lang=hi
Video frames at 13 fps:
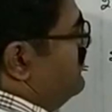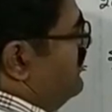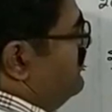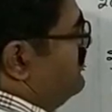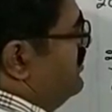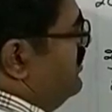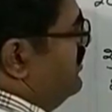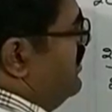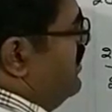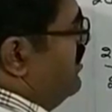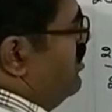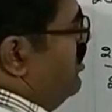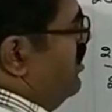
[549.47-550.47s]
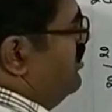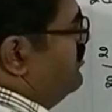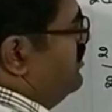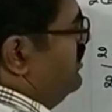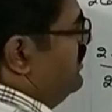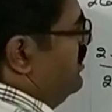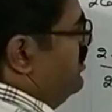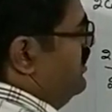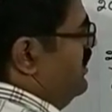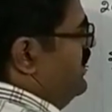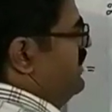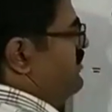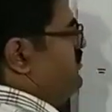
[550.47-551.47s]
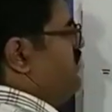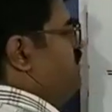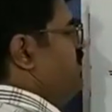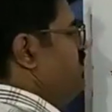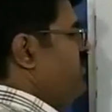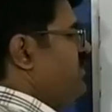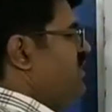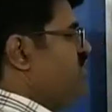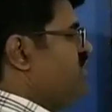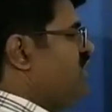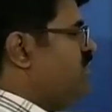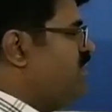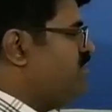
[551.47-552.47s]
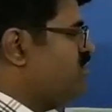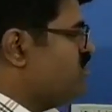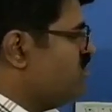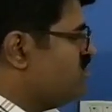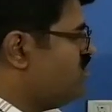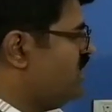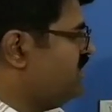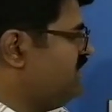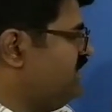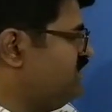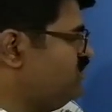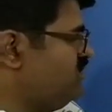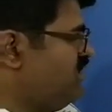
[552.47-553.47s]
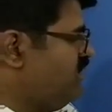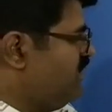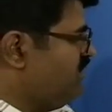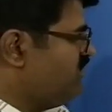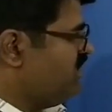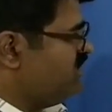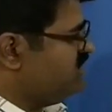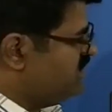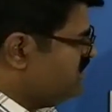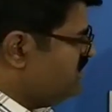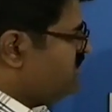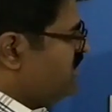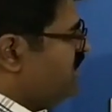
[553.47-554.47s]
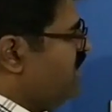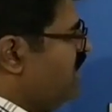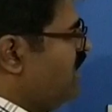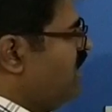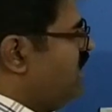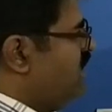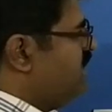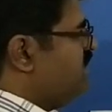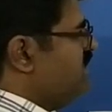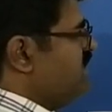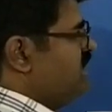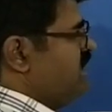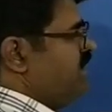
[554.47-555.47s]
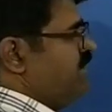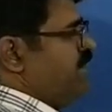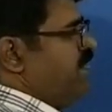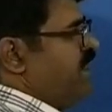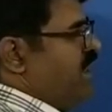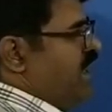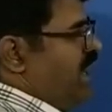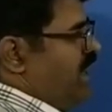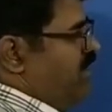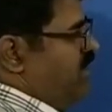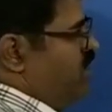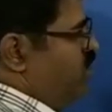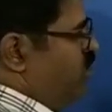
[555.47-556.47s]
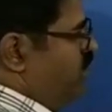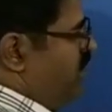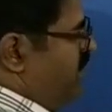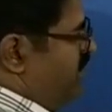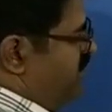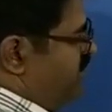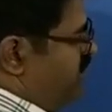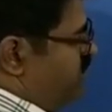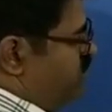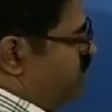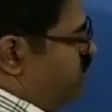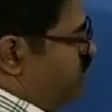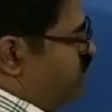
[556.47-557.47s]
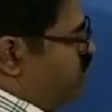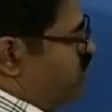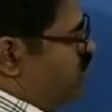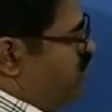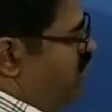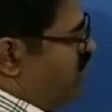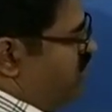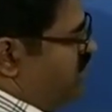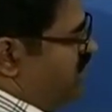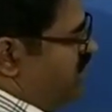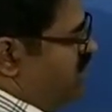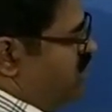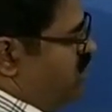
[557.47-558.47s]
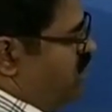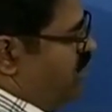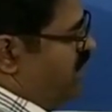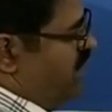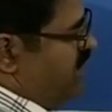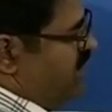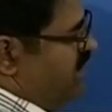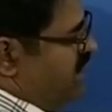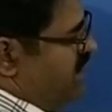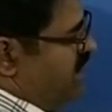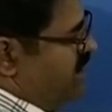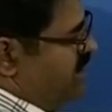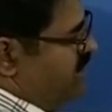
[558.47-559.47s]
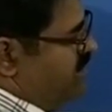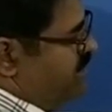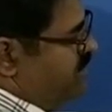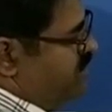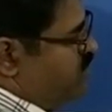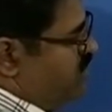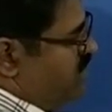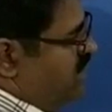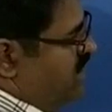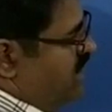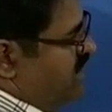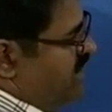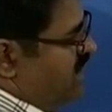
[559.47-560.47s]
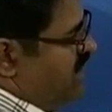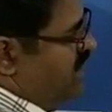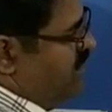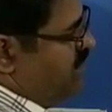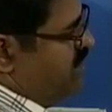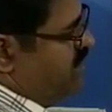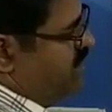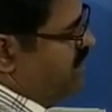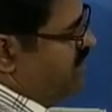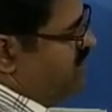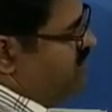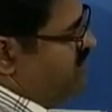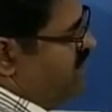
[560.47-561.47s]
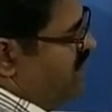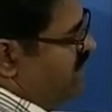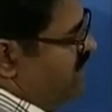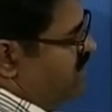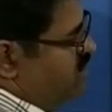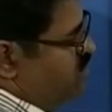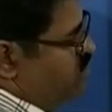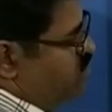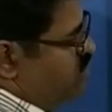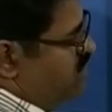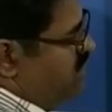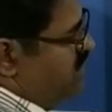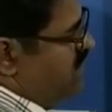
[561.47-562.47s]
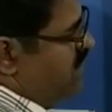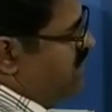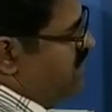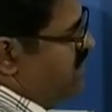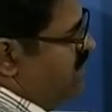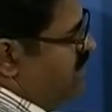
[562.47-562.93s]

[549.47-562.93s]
सिक्स थीटा कॉस थीटा हो जाएगा ये सिंप्लीफिकेशन अब आप लोगों को आती है तो इसलिए मैंने ज़रा जल्दी से लिख दी है अब न्यूमिरेटर से टू कॉस थीटा कॉमन आता है तो अंदर रह जाएगा आपके पास साइन टू थीटा